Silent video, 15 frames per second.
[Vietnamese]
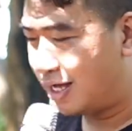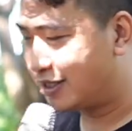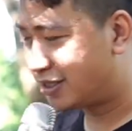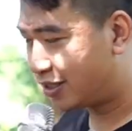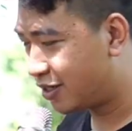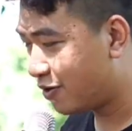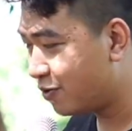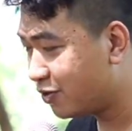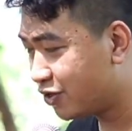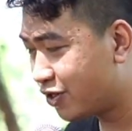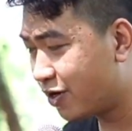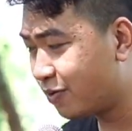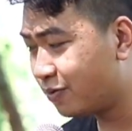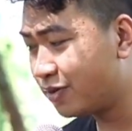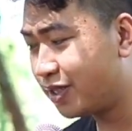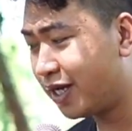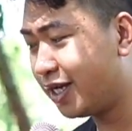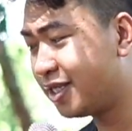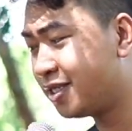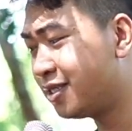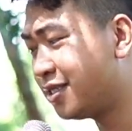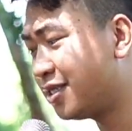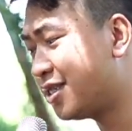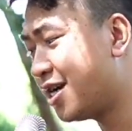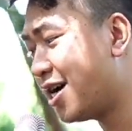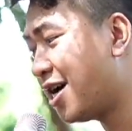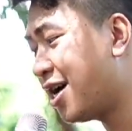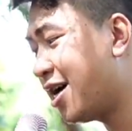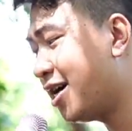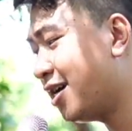hằn sâu trong thịt
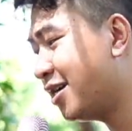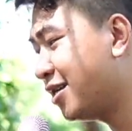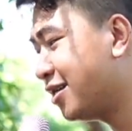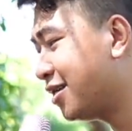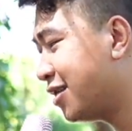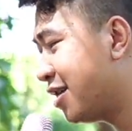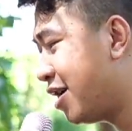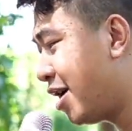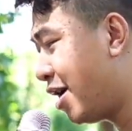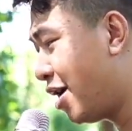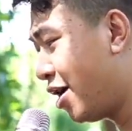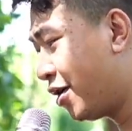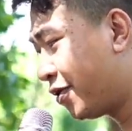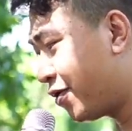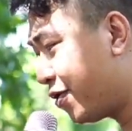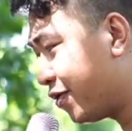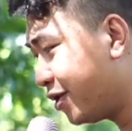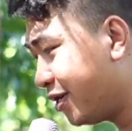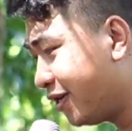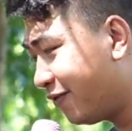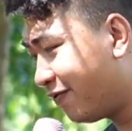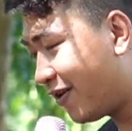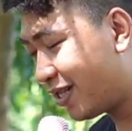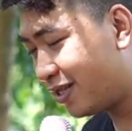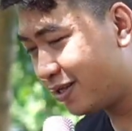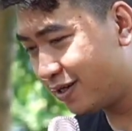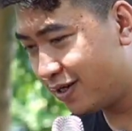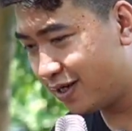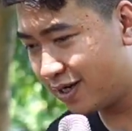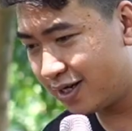da có những vết
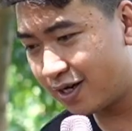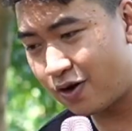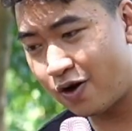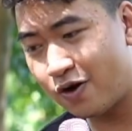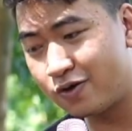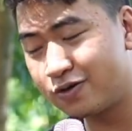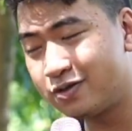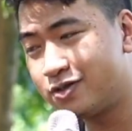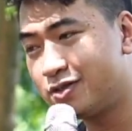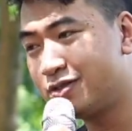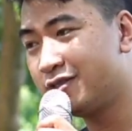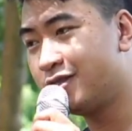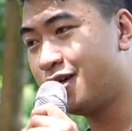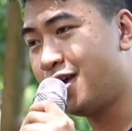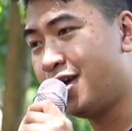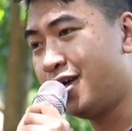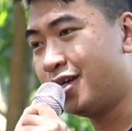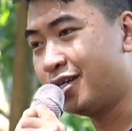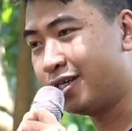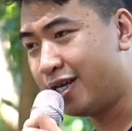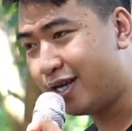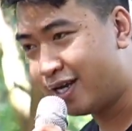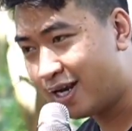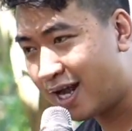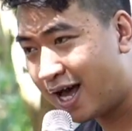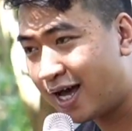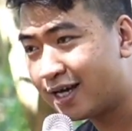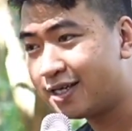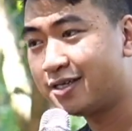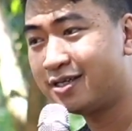thương còn để
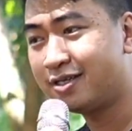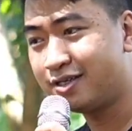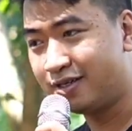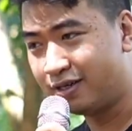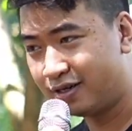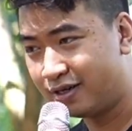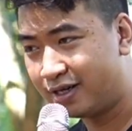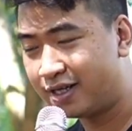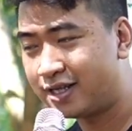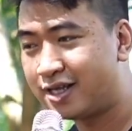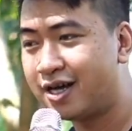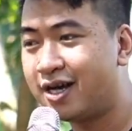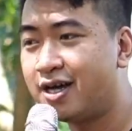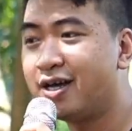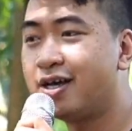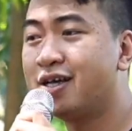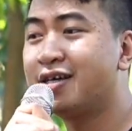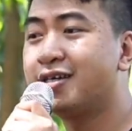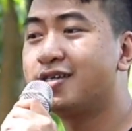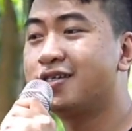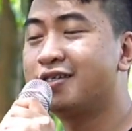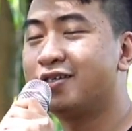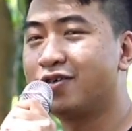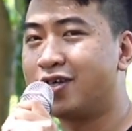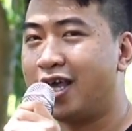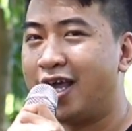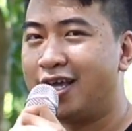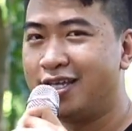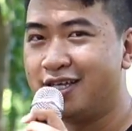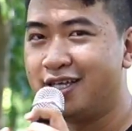lại đời ta ok